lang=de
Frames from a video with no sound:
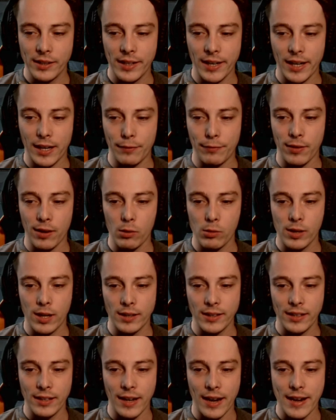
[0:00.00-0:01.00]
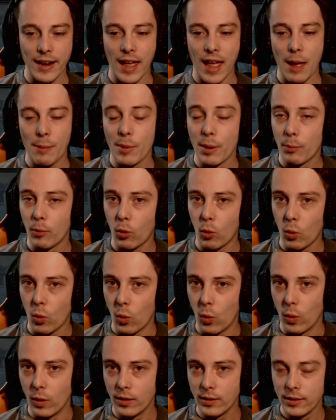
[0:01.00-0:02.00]
der Erfahrung hat in einem
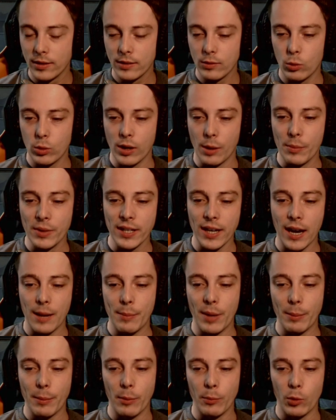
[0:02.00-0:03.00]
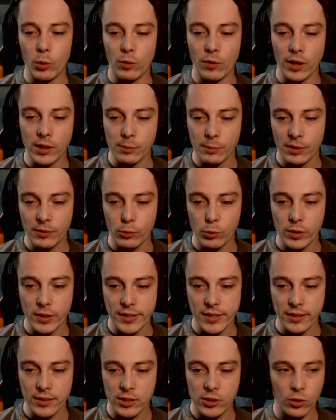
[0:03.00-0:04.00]
MMO oder mit einem MMO. Warte mal, wo
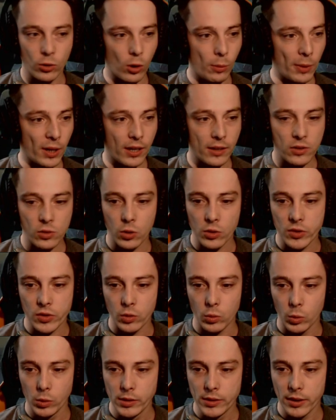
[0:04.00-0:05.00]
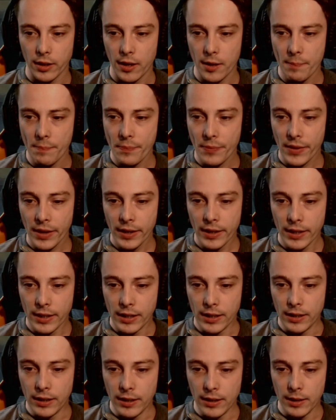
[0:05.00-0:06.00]
ist es? Ich komme mal ganz kurz runter.
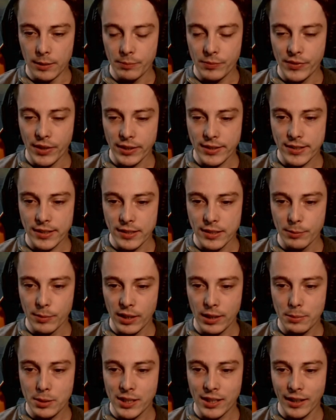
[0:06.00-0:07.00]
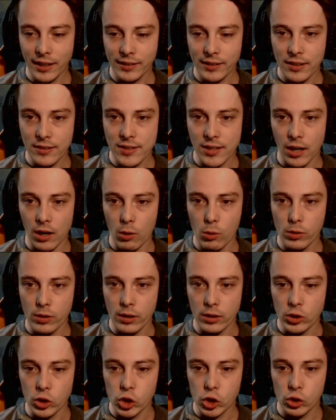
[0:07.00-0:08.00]
Ähm, das ist mir nämlich direkt ins Auge
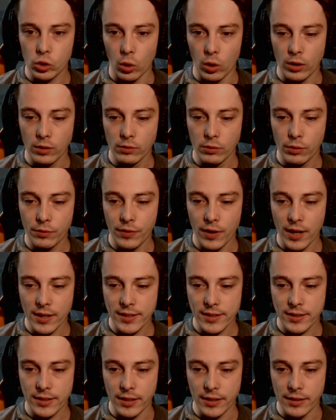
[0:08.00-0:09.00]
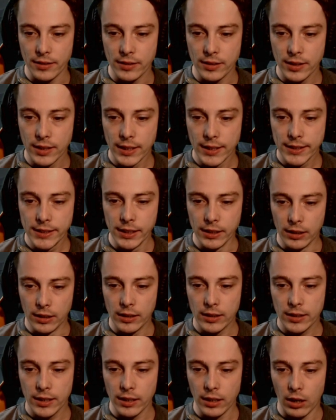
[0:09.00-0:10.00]
gestochen. Wo war es denn? Hier,
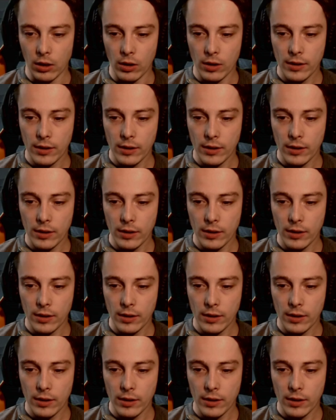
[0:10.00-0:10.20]
genau.